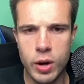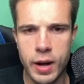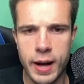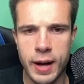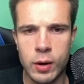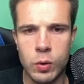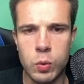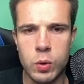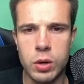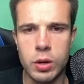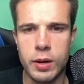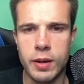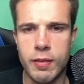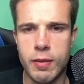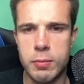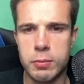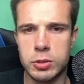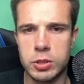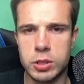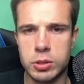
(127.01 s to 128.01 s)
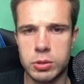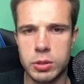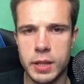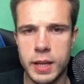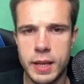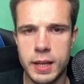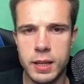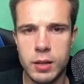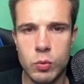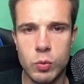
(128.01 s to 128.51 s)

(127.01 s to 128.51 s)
a quello che avevamo detto ieri,